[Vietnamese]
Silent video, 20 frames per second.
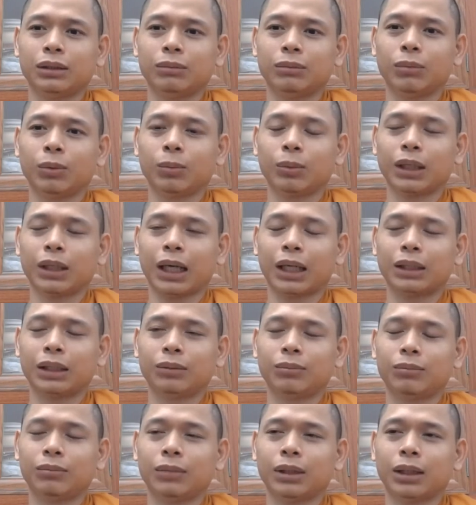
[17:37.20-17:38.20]
một cái
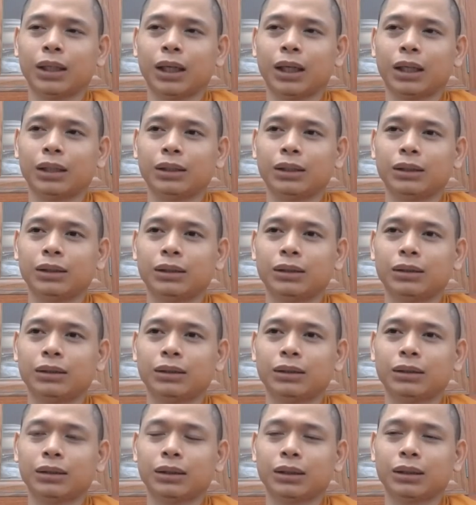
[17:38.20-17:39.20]
anh mà
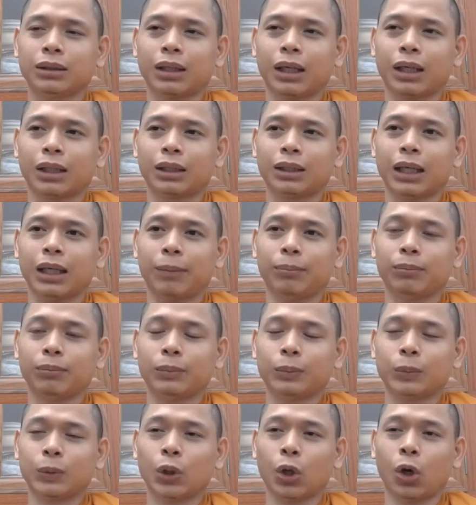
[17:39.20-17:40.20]
ảnh đang
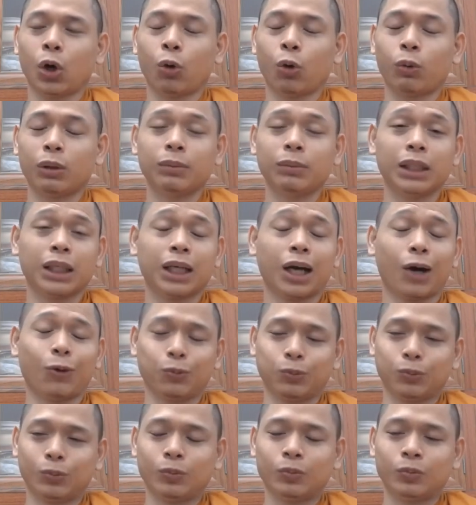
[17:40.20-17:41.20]
gặm cái ổ bánh mì
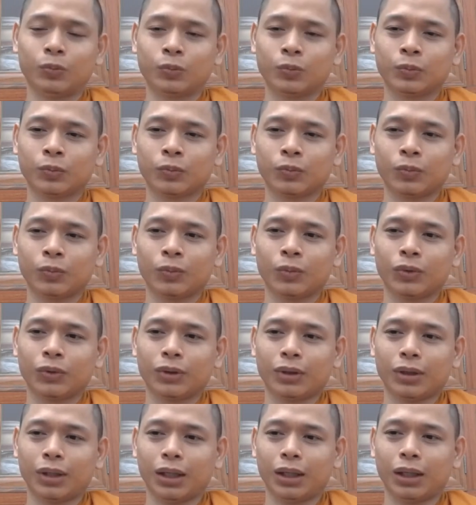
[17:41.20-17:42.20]
không
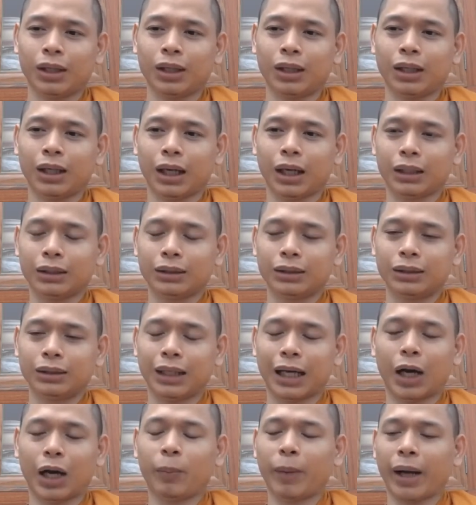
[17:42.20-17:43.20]
thì ảnh
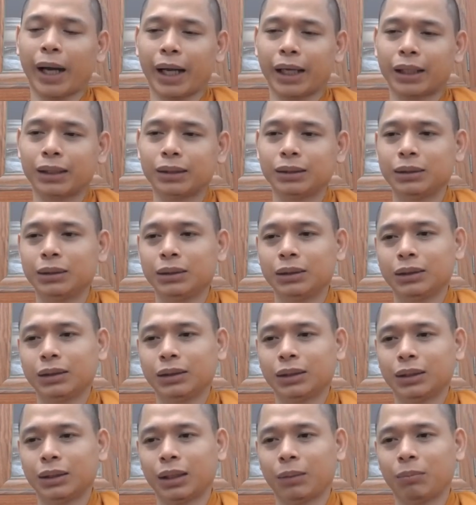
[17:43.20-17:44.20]
ngạo mạn
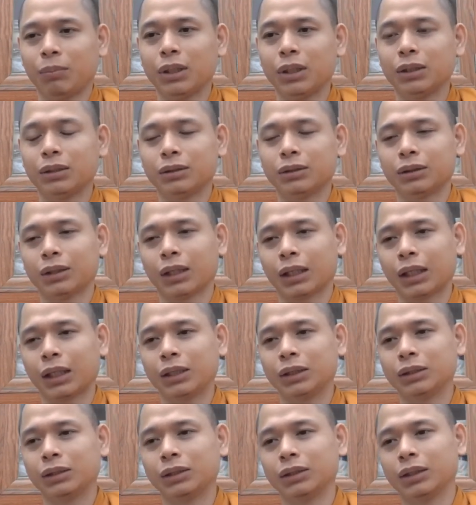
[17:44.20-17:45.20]
là mình là cái
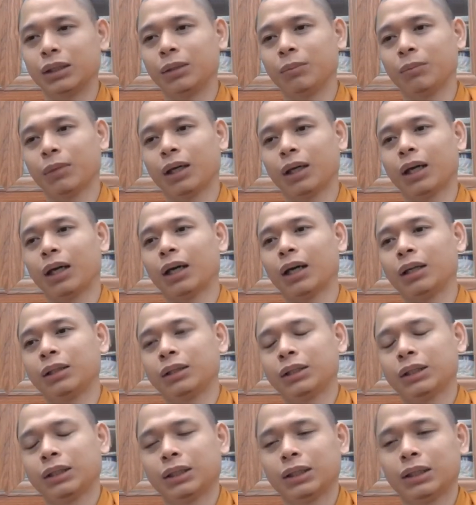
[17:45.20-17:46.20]
người mà
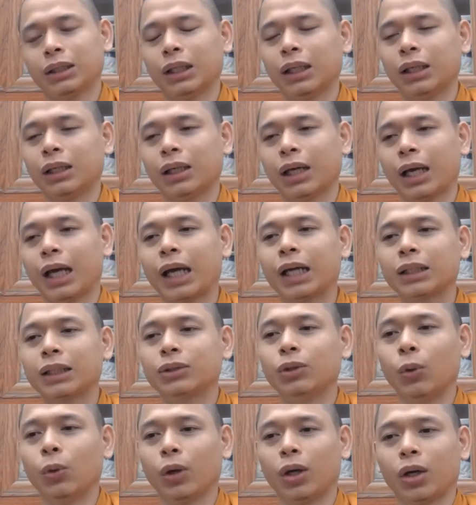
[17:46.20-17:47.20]
uh, ăn
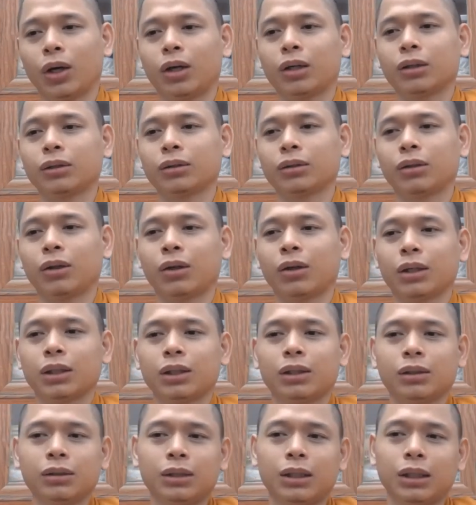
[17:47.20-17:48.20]
đồ ngon còn cái
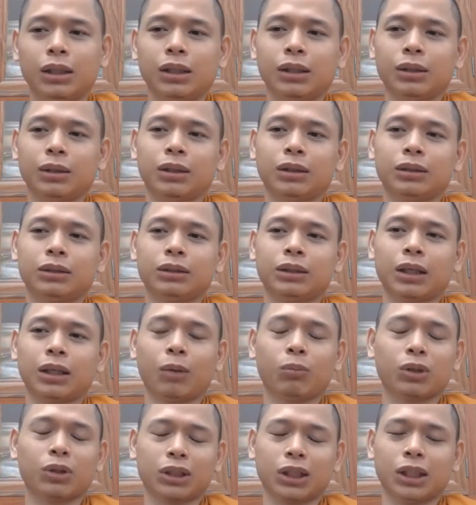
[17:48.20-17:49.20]
thứ kia chắc
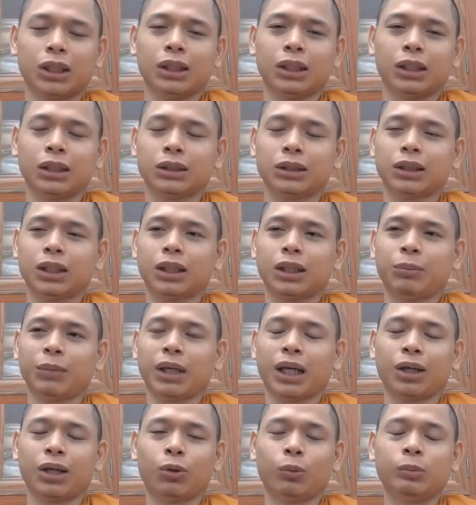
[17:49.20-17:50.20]
không có tiền cho nên làm
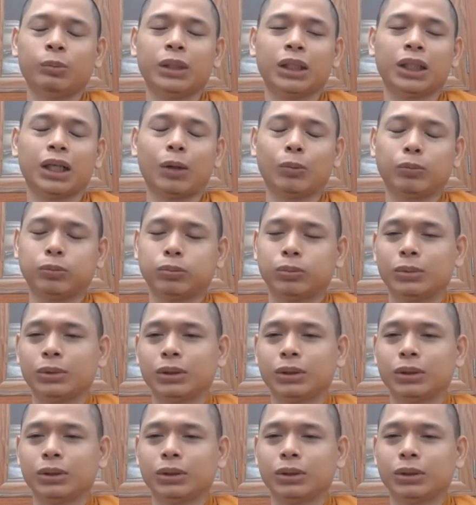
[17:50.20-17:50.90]
ăn ổ bánh mì không